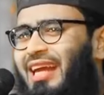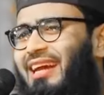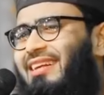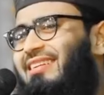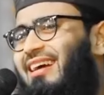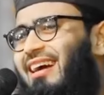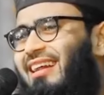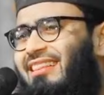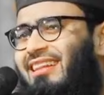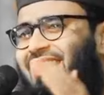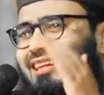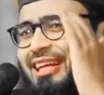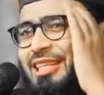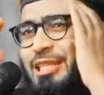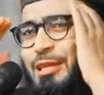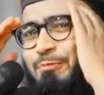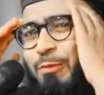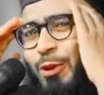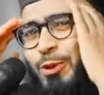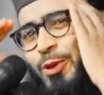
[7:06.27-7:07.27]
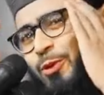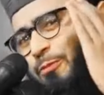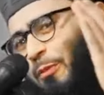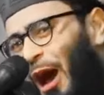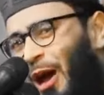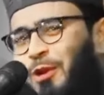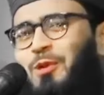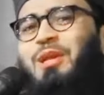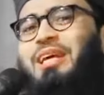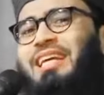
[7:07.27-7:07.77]
এটা আল্লাহর কাছে বড্ড
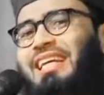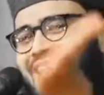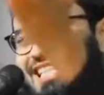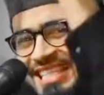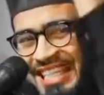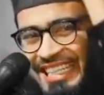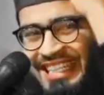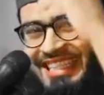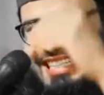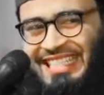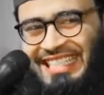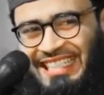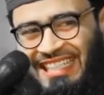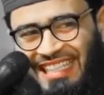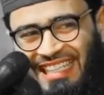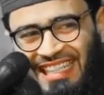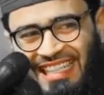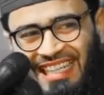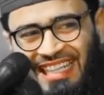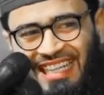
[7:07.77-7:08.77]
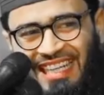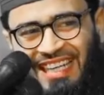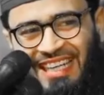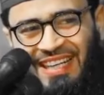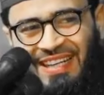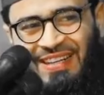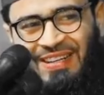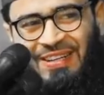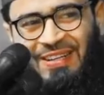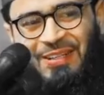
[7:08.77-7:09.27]
ভালো লেগেছে
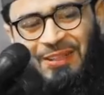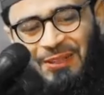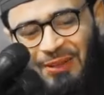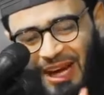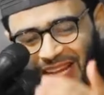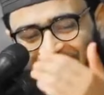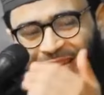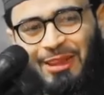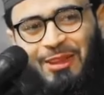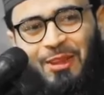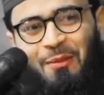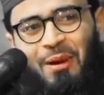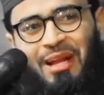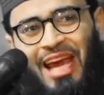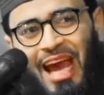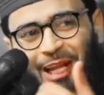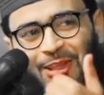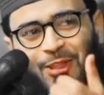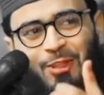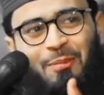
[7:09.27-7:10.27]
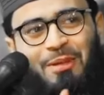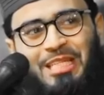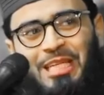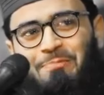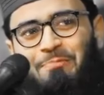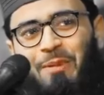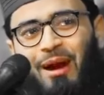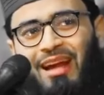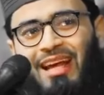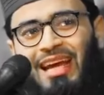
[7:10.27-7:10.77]
তো আল্লাহ তোমার এত বেশি
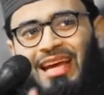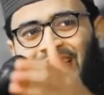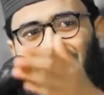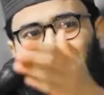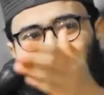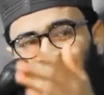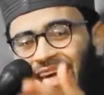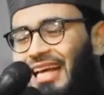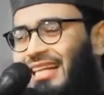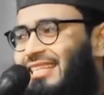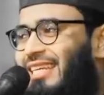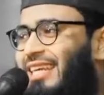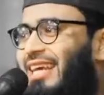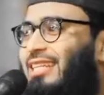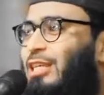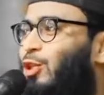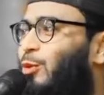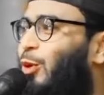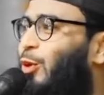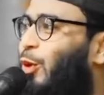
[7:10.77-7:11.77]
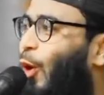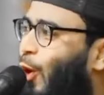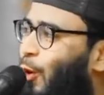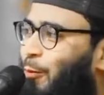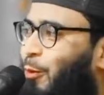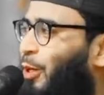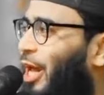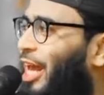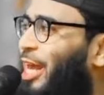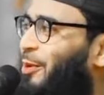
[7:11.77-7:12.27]
বাড়ায় দিয়েছে যে তুমি
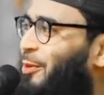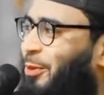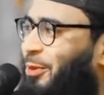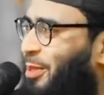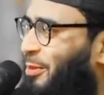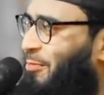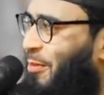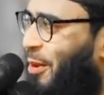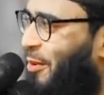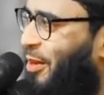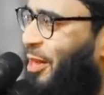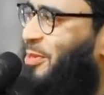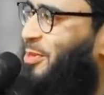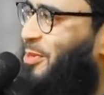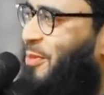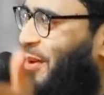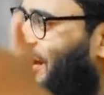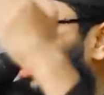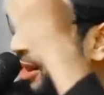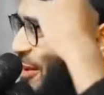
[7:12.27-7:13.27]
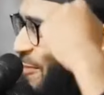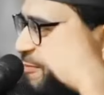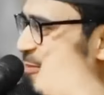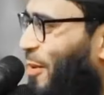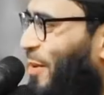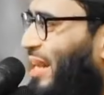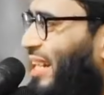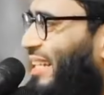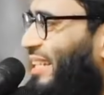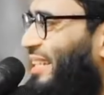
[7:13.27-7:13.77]
কল্পনাই করতে পারো না
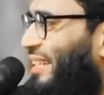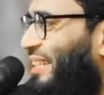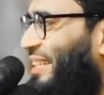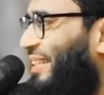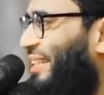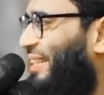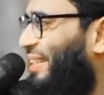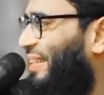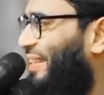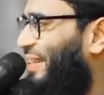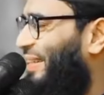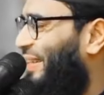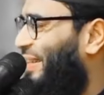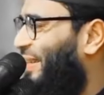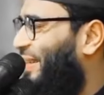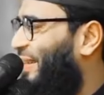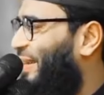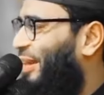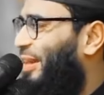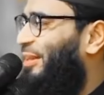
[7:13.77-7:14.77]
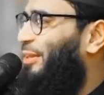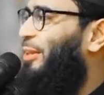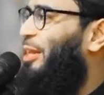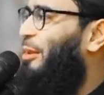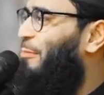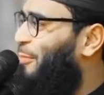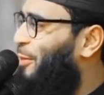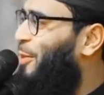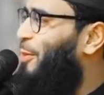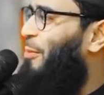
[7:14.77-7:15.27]
পড়েন
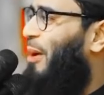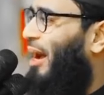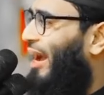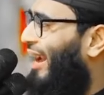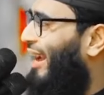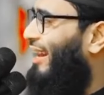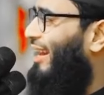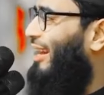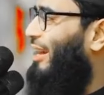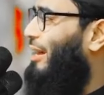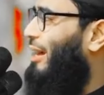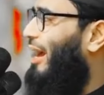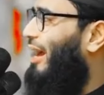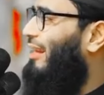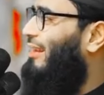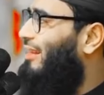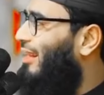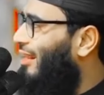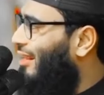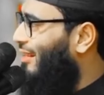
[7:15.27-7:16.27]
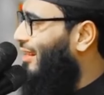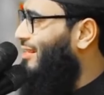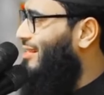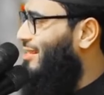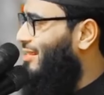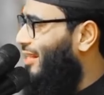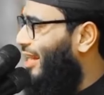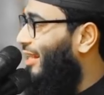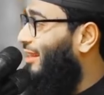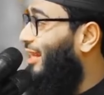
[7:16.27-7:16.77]
তাহলে প্রিয় ভাইরা আল্লাহর
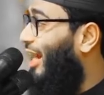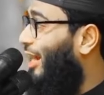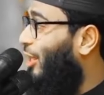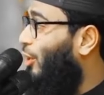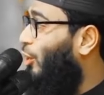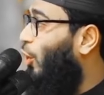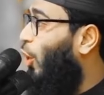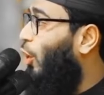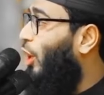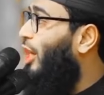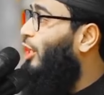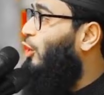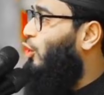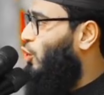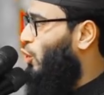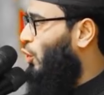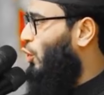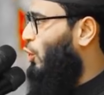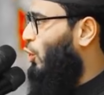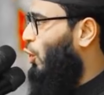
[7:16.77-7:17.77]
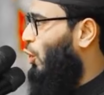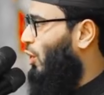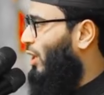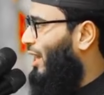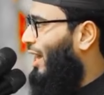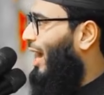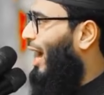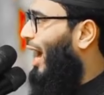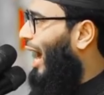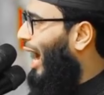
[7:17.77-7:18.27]
রাস্তায় দান করার জন্য
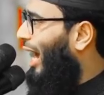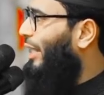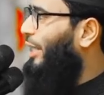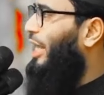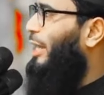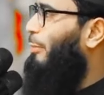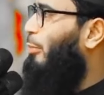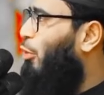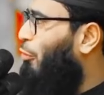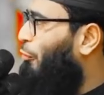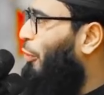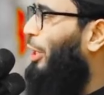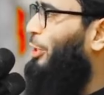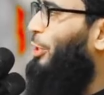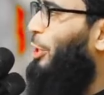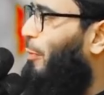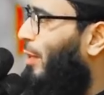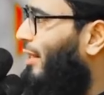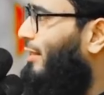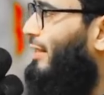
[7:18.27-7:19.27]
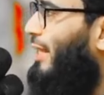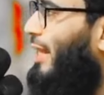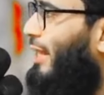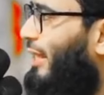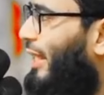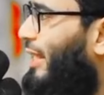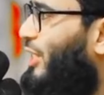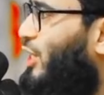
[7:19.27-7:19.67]
আলী এবং ফাতেমার থেকে